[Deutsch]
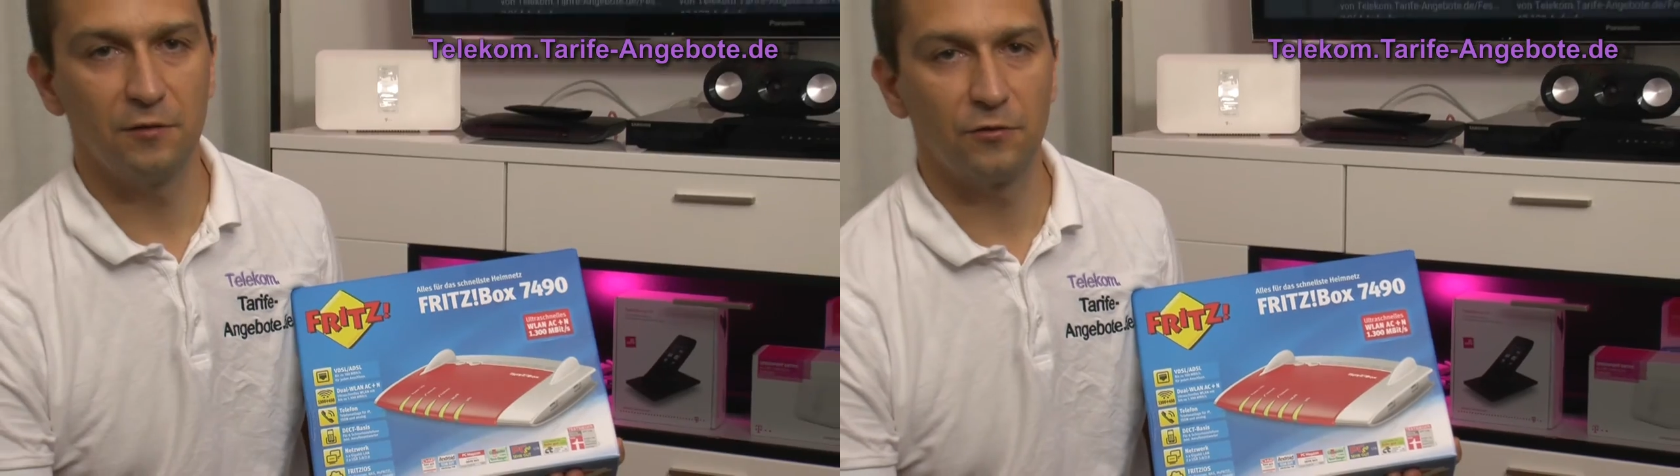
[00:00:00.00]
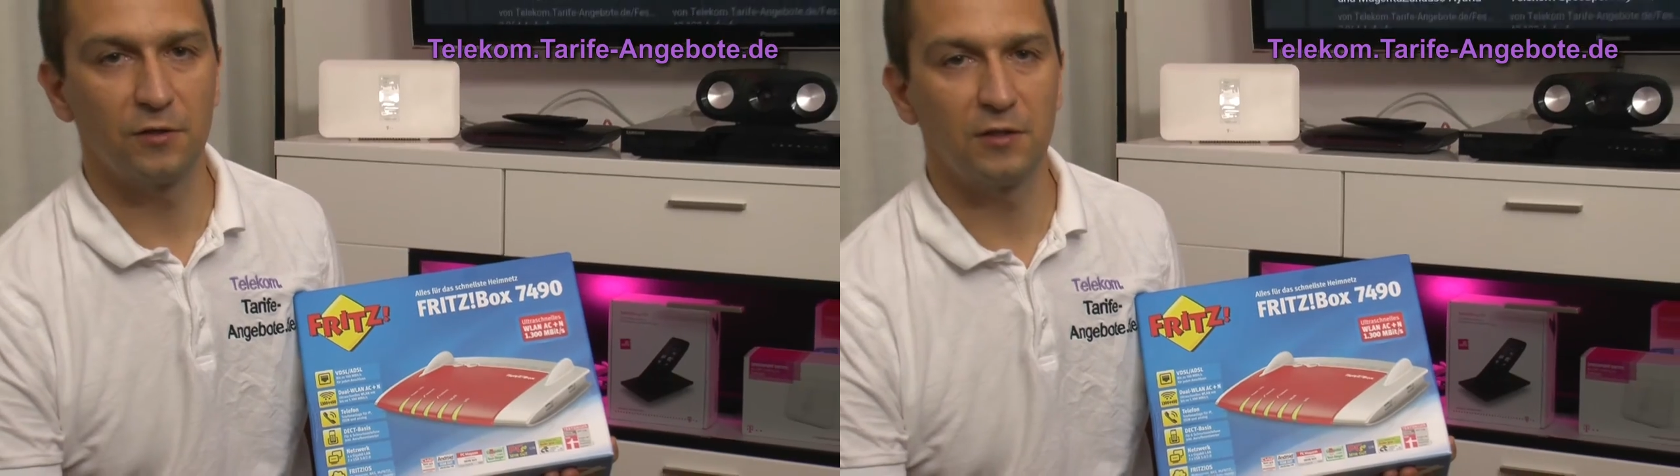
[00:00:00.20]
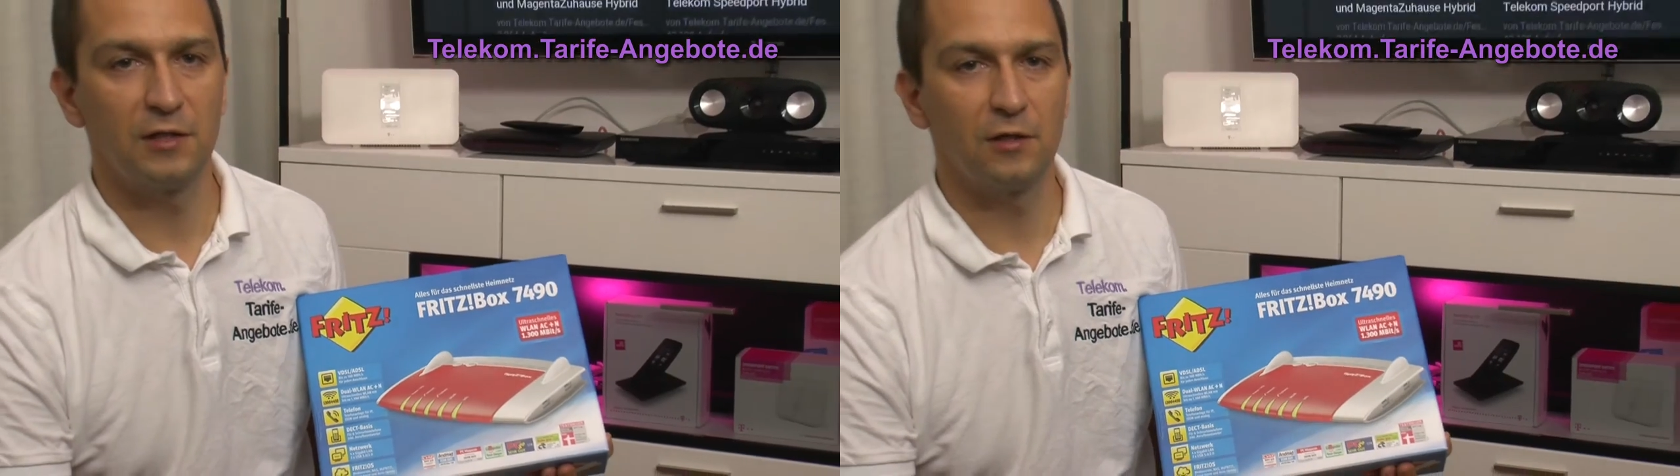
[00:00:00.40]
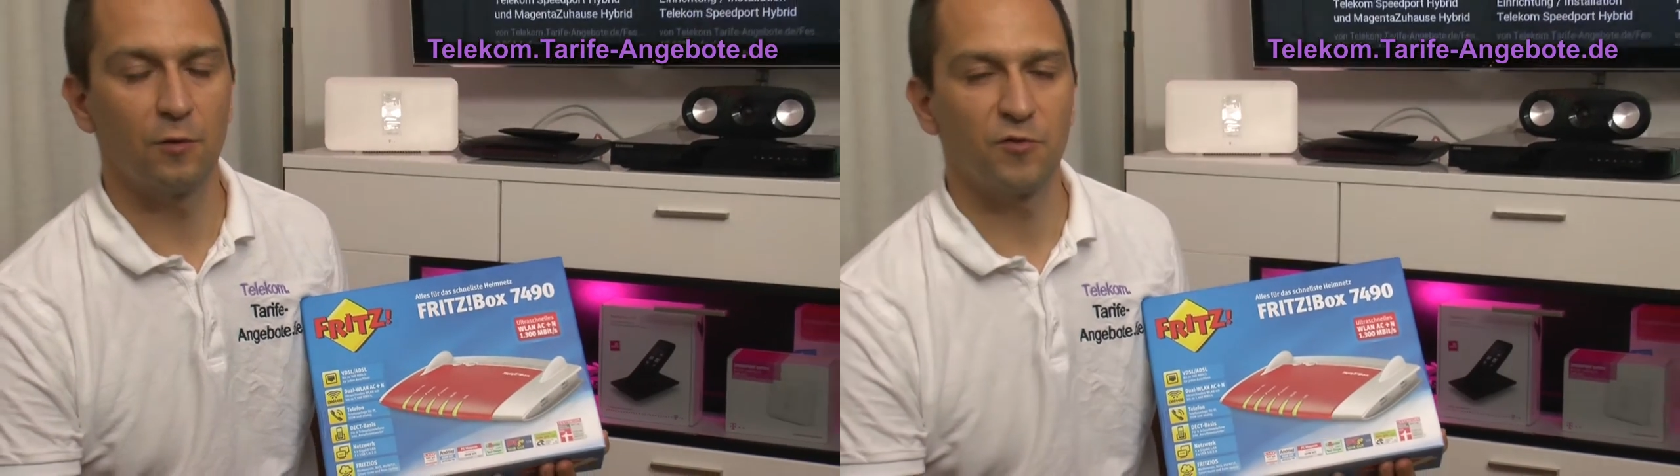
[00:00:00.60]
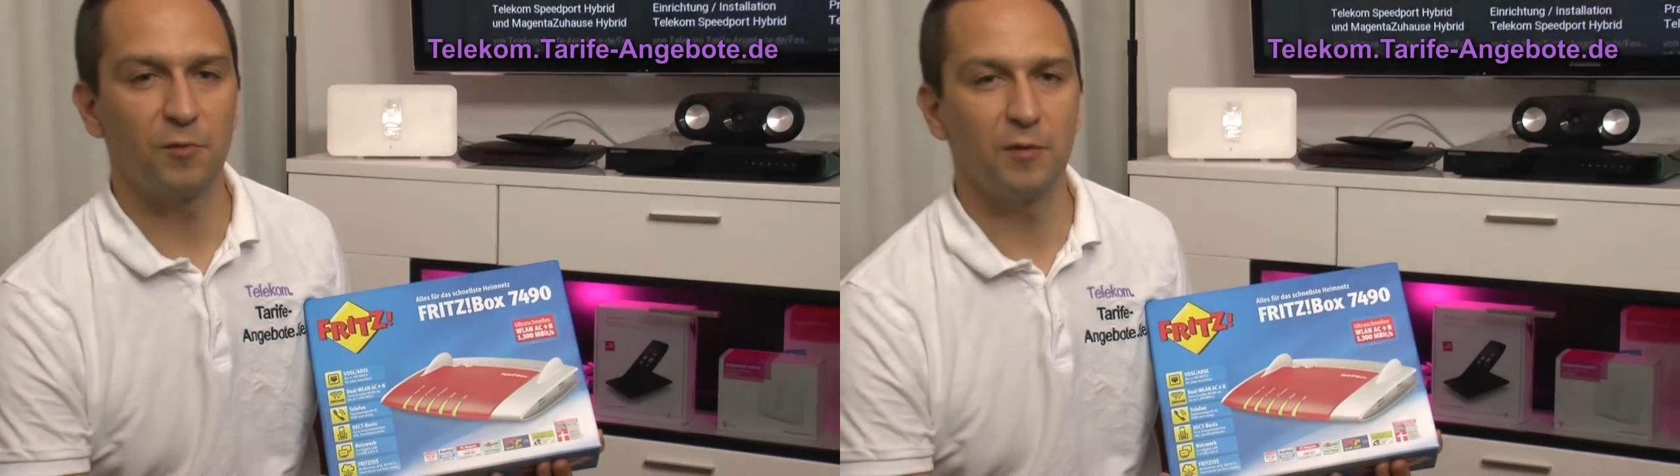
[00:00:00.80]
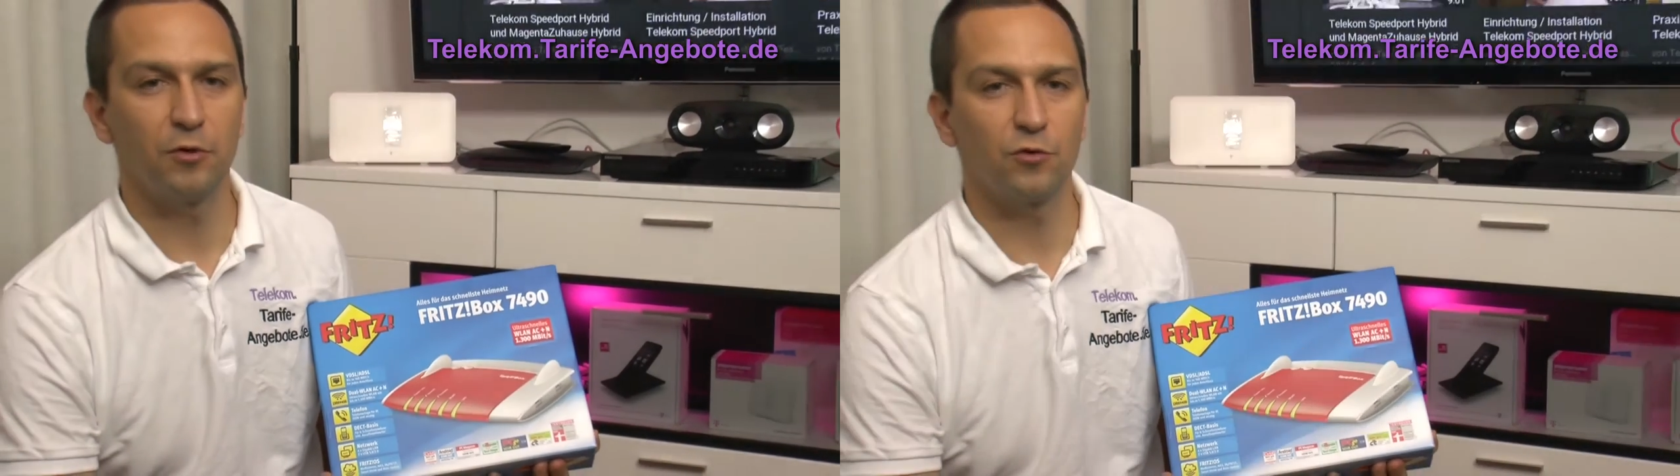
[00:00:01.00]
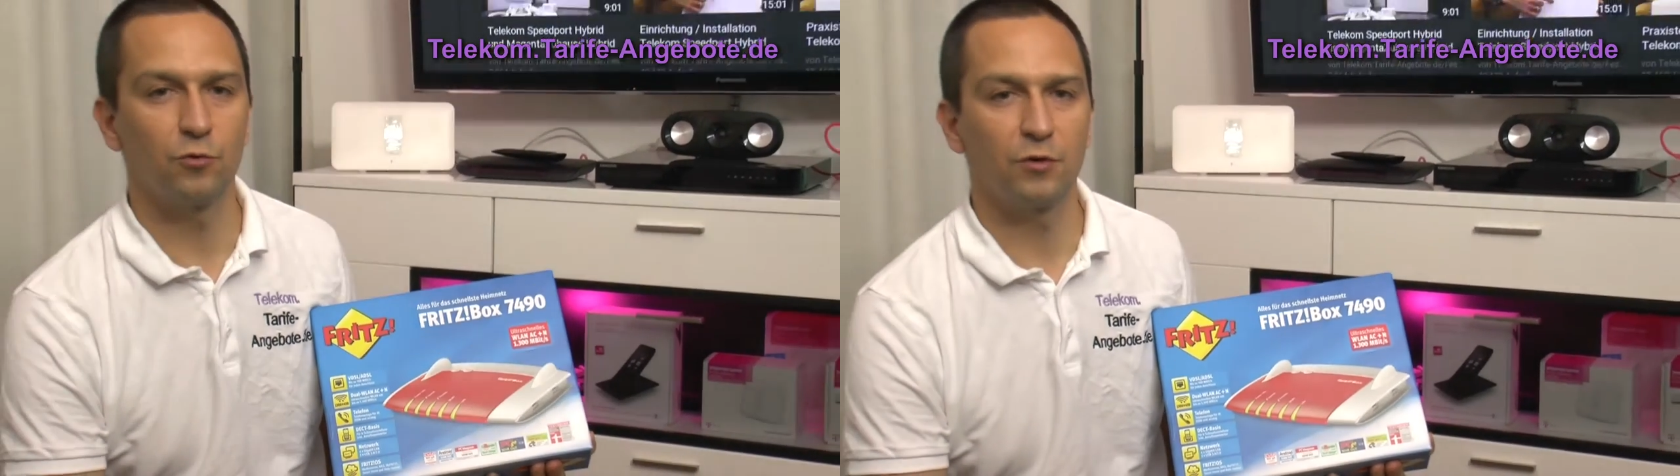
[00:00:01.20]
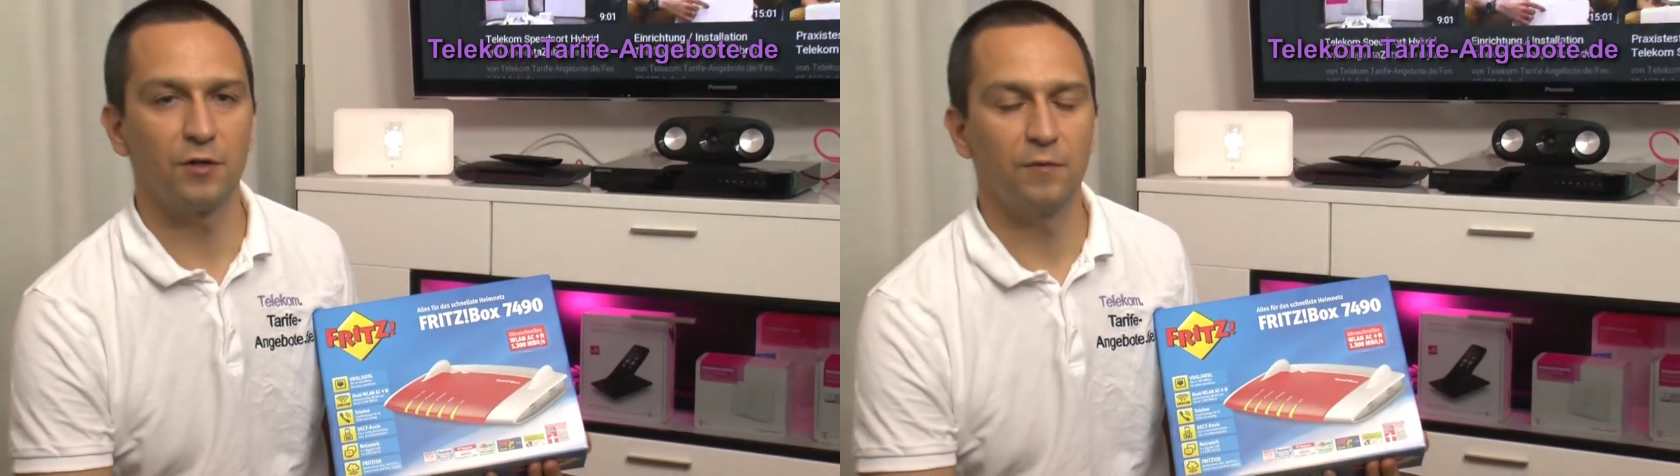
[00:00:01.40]
zu den Telekom
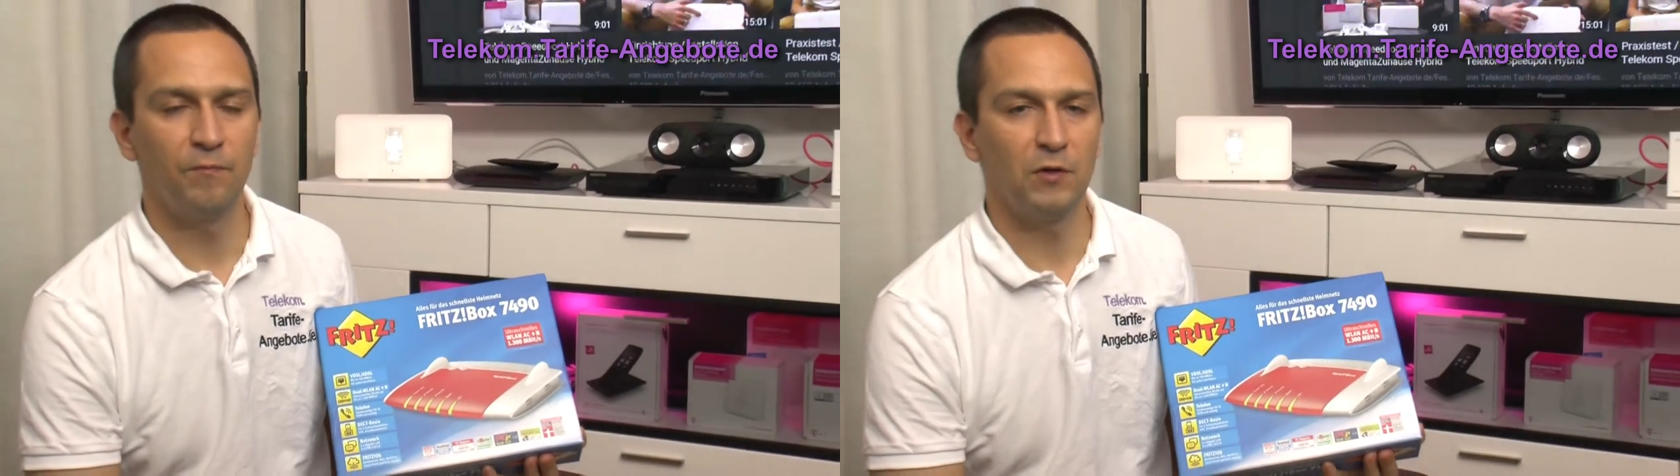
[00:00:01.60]
Speedport-Routern